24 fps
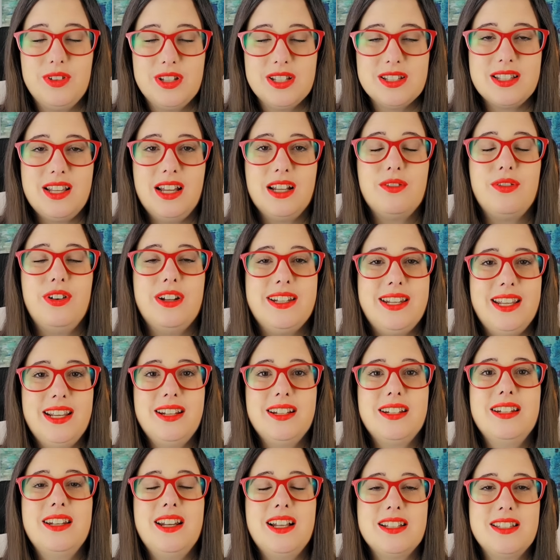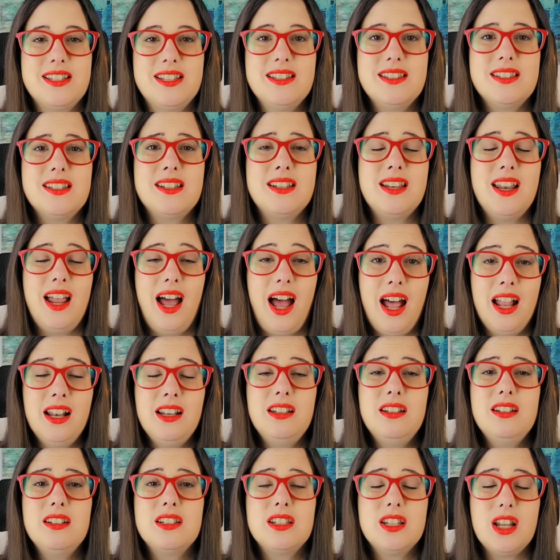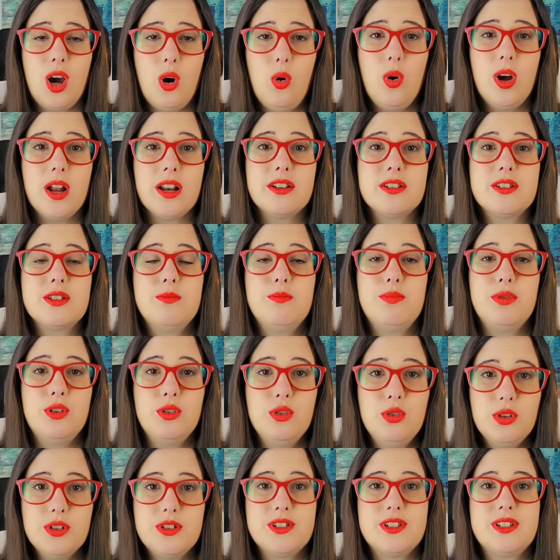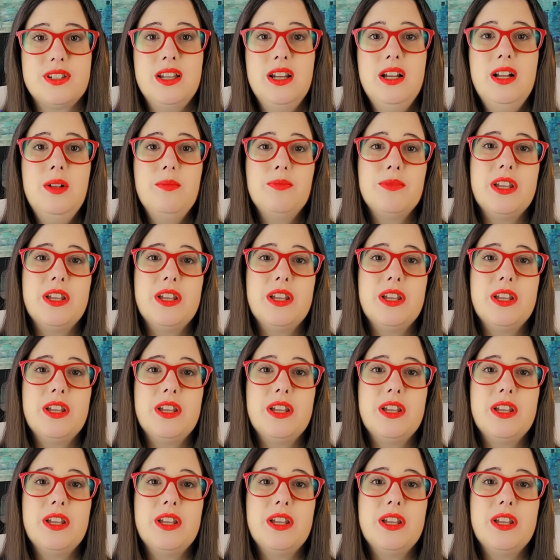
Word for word: wie gesagt, verdeckten Narzissten andauernd benutzt.